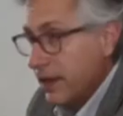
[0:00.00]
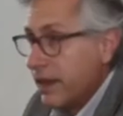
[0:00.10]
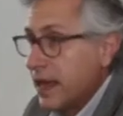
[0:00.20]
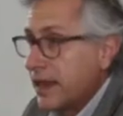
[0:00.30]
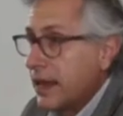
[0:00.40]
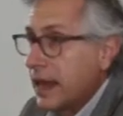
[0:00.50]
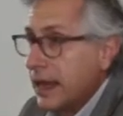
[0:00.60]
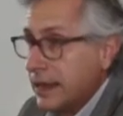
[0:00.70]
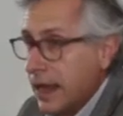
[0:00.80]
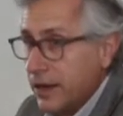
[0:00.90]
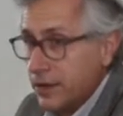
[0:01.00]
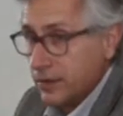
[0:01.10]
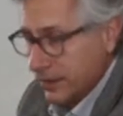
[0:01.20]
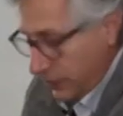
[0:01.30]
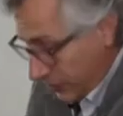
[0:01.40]
y de días del calendario,
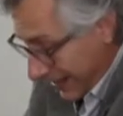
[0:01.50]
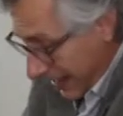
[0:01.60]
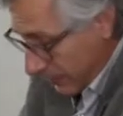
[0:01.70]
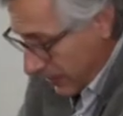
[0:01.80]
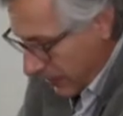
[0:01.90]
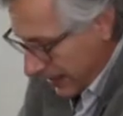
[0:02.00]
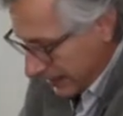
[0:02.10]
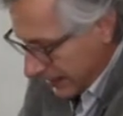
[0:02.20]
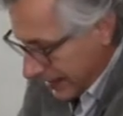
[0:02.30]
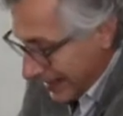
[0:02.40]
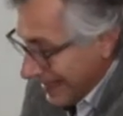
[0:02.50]
no se da de una vez,